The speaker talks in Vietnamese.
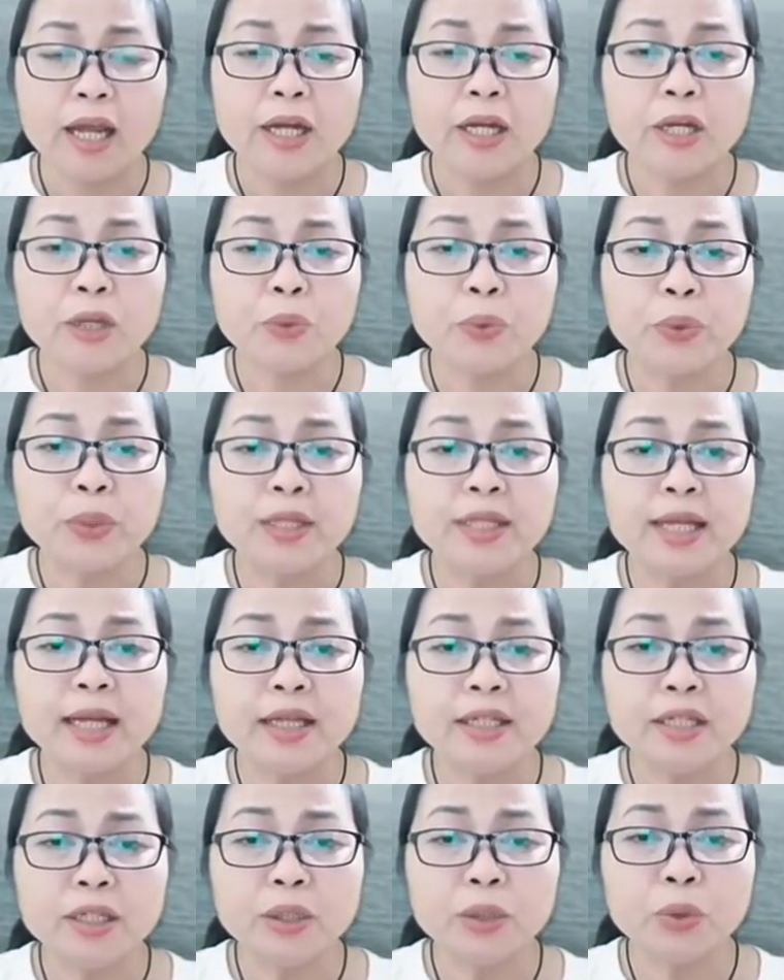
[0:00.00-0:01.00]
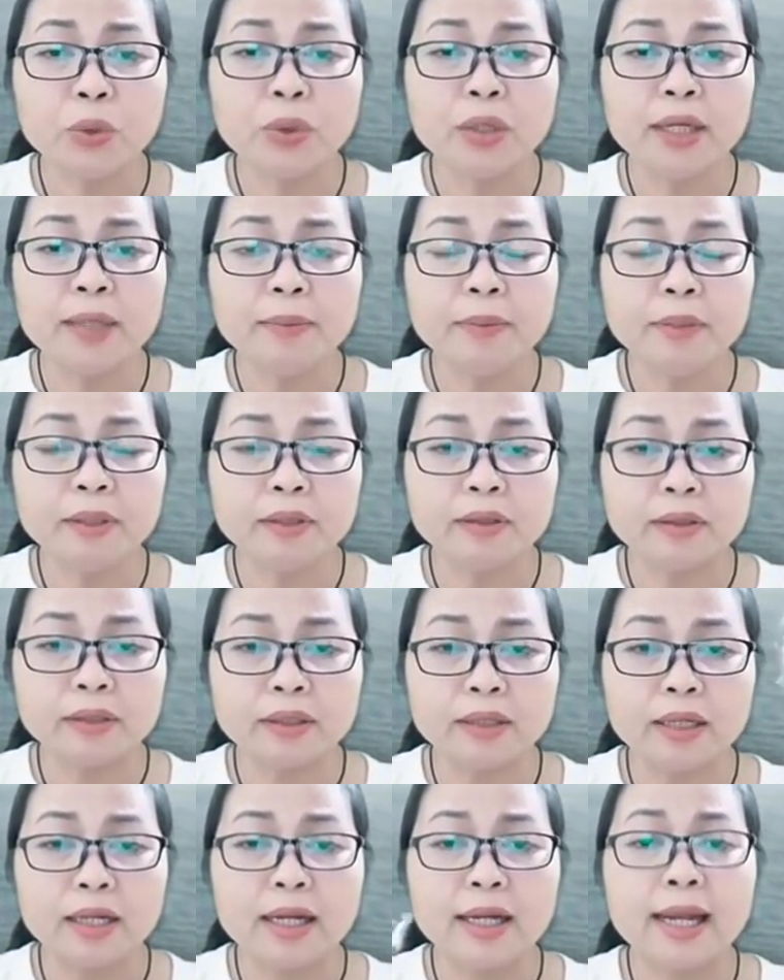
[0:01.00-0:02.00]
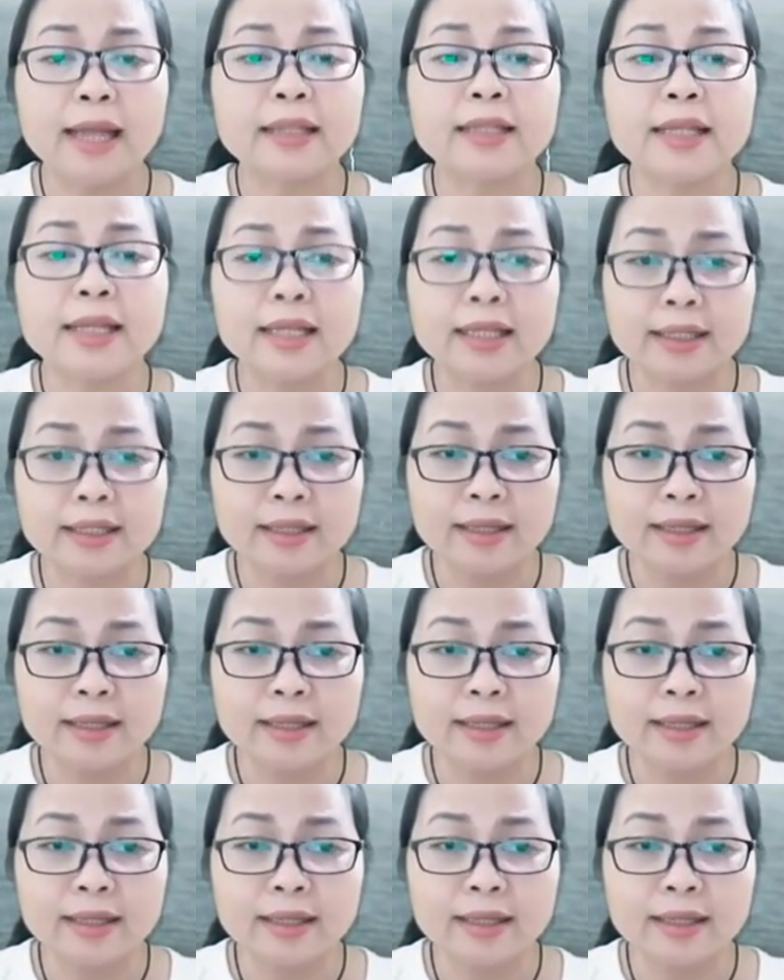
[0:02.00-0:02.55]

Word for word: Điều quý giá nhất của kiếp người là thì